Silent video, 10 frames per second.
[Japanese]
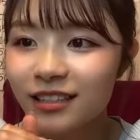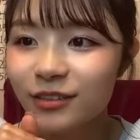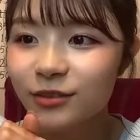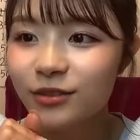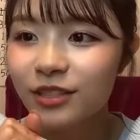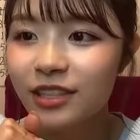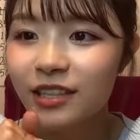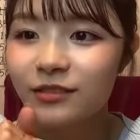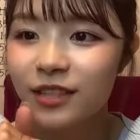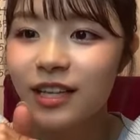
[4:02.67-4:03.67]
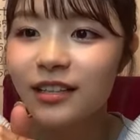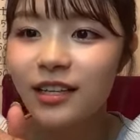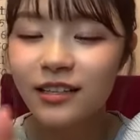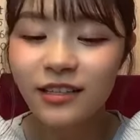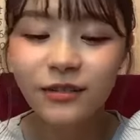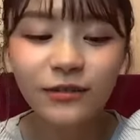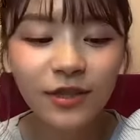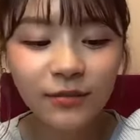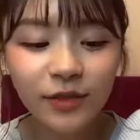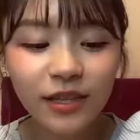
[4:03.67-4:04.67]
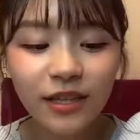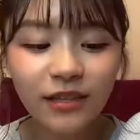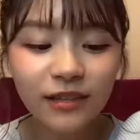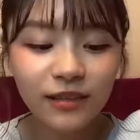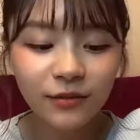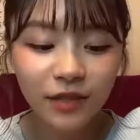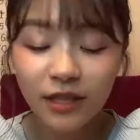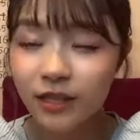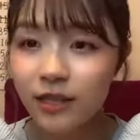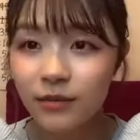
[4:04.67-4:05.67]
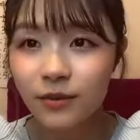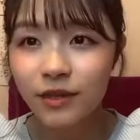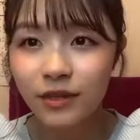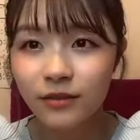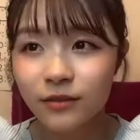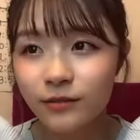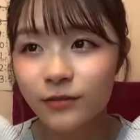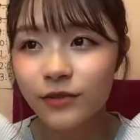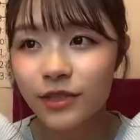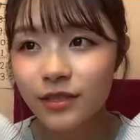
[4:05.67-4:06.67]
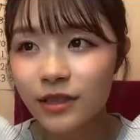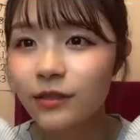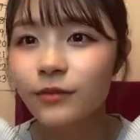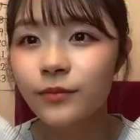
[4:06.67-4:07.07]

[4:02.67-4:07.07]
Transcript: 得意なのでニャーニャー公園見ていただければ分かると思うんですけど